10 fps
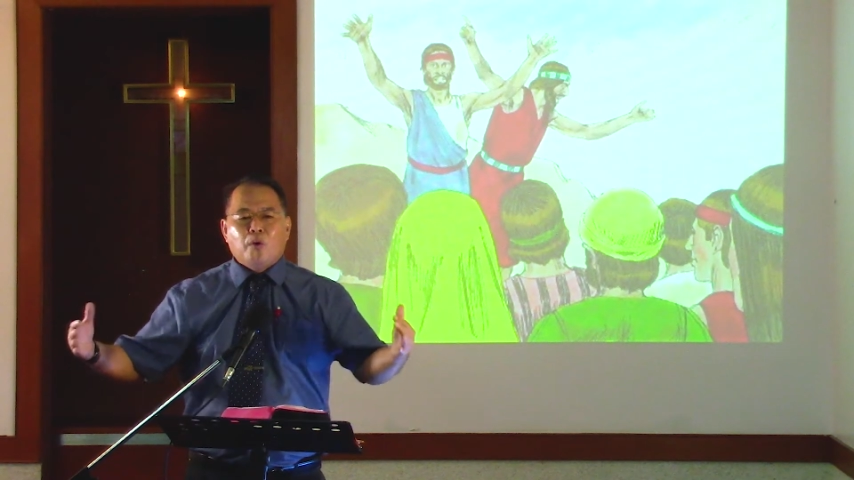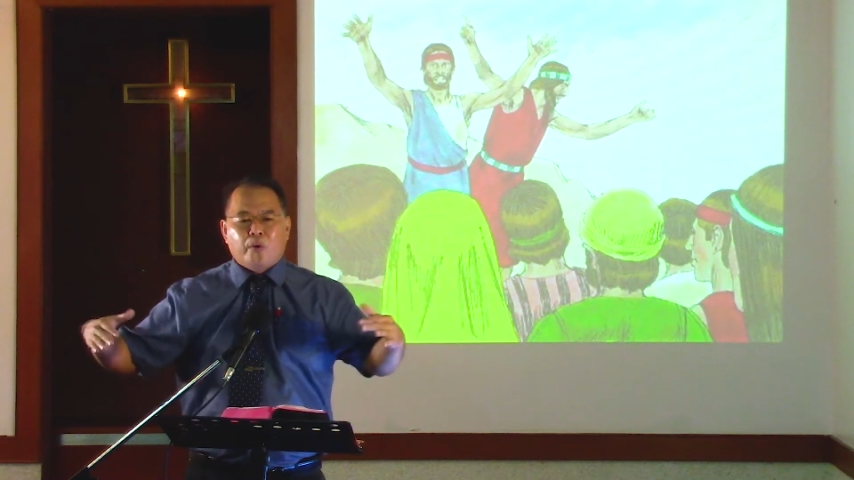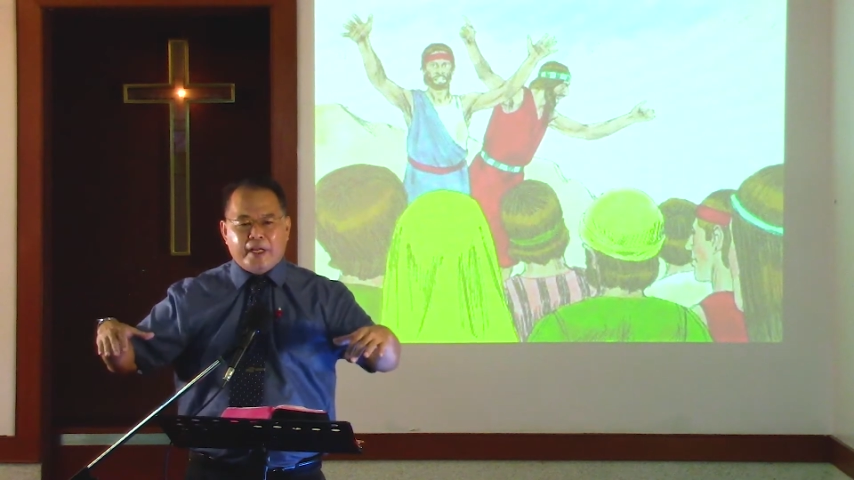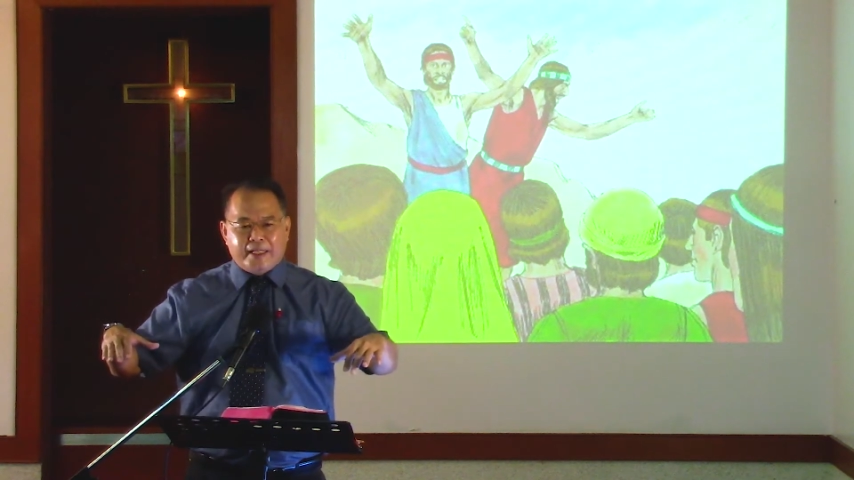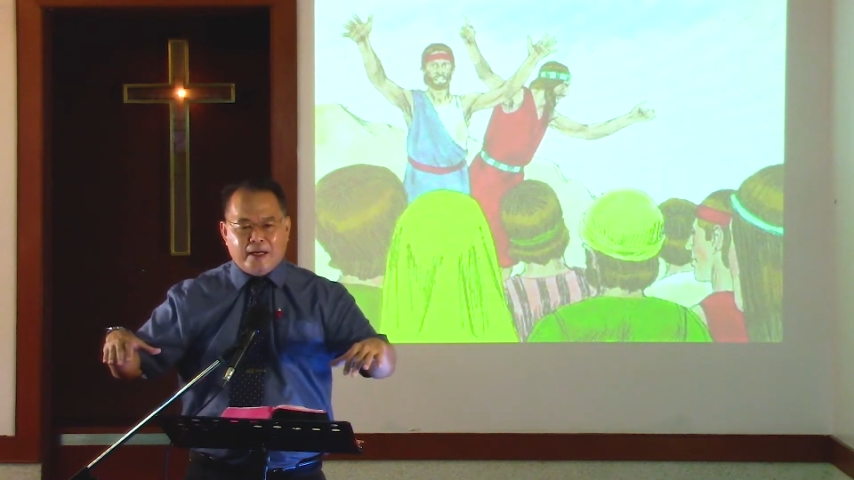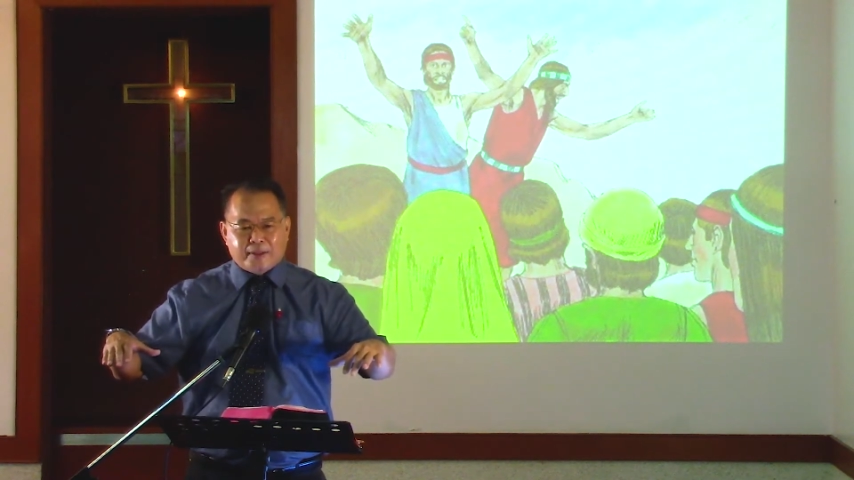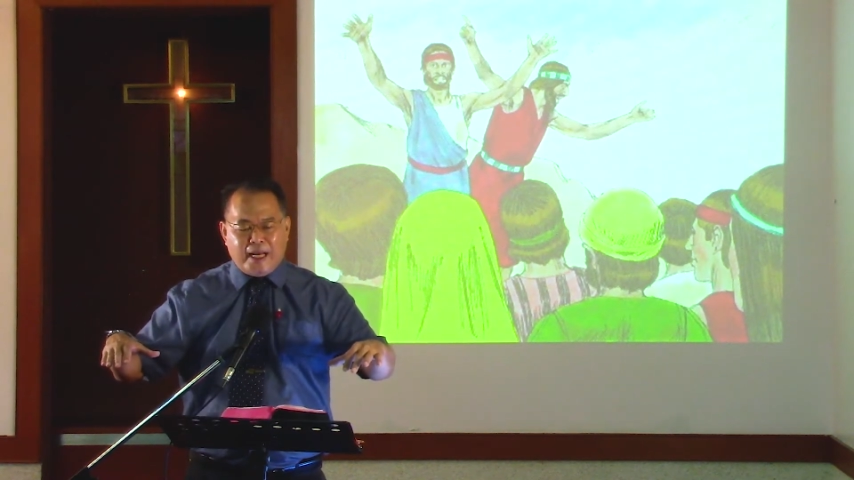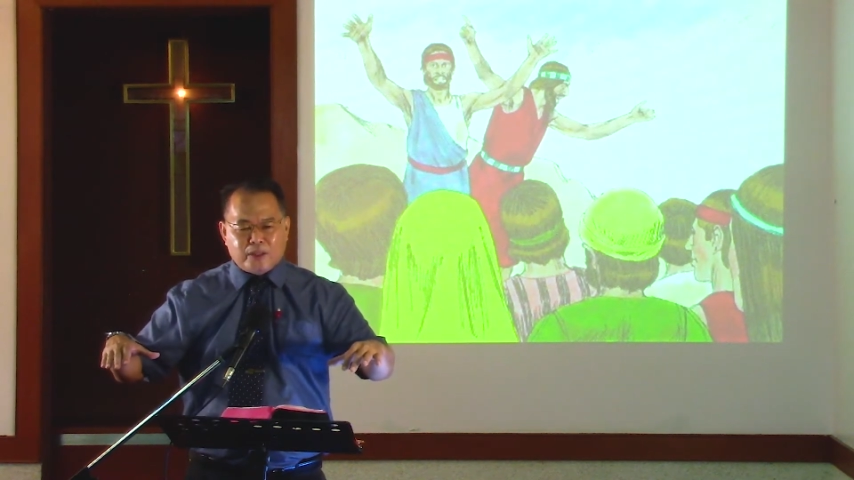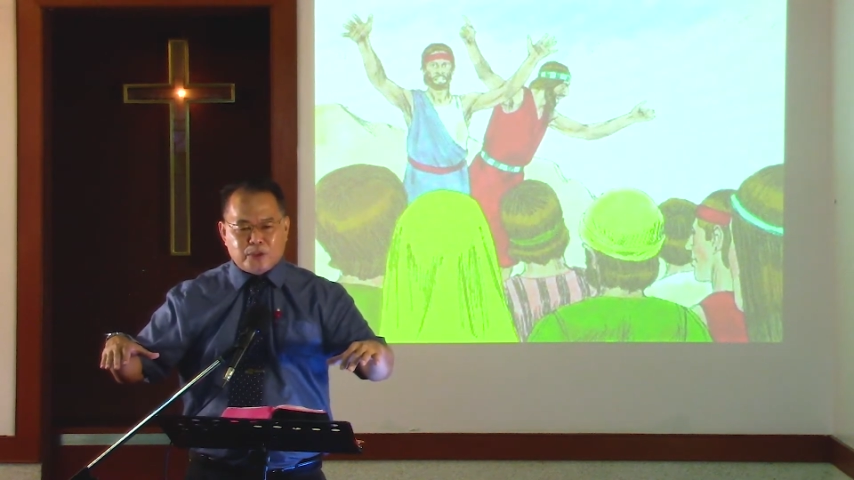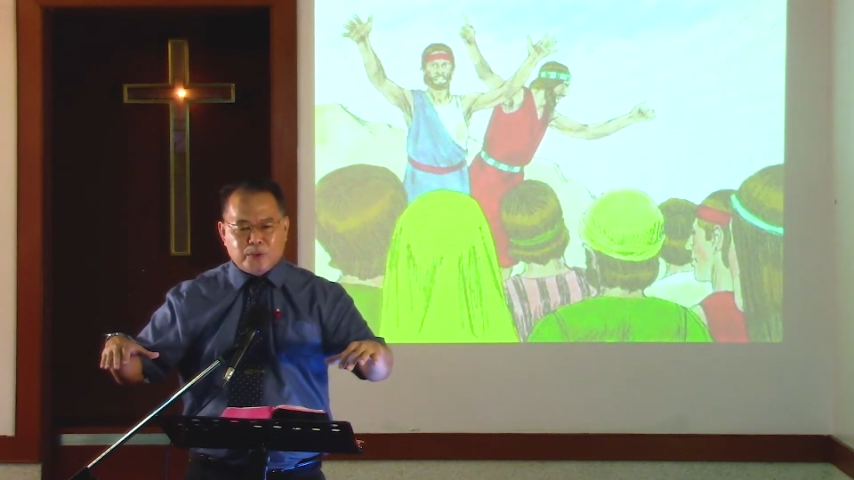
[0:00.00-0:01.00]
回到
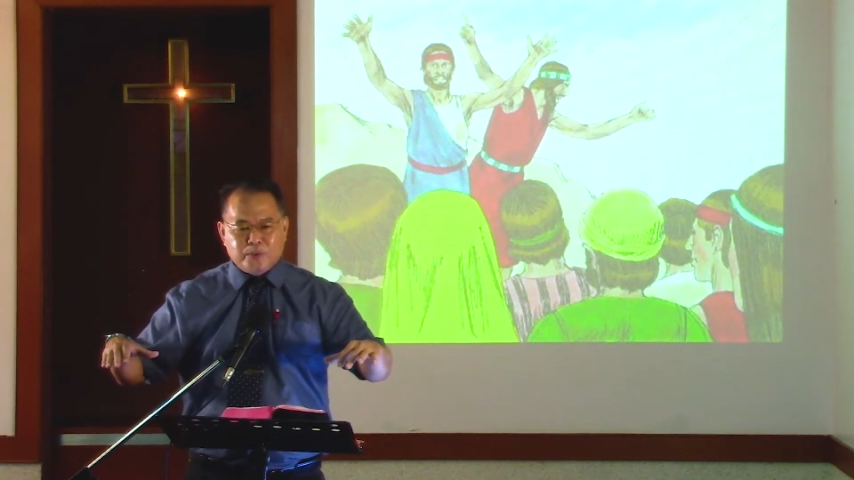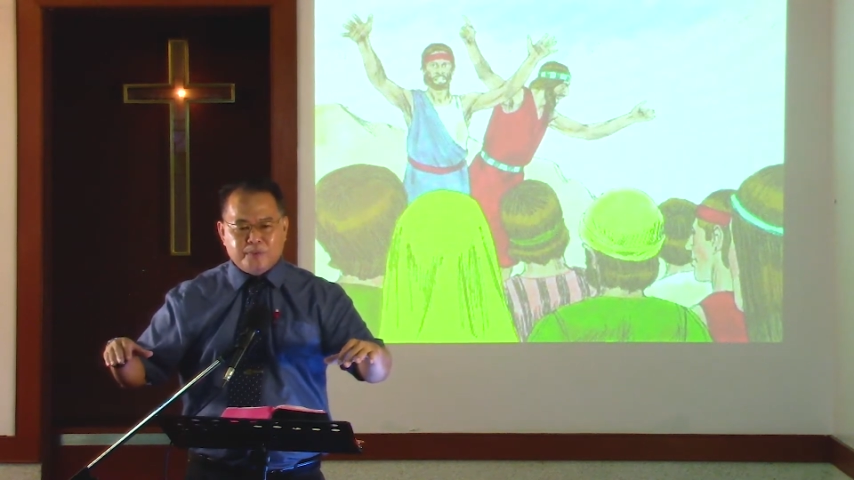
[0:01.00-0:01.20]
当中，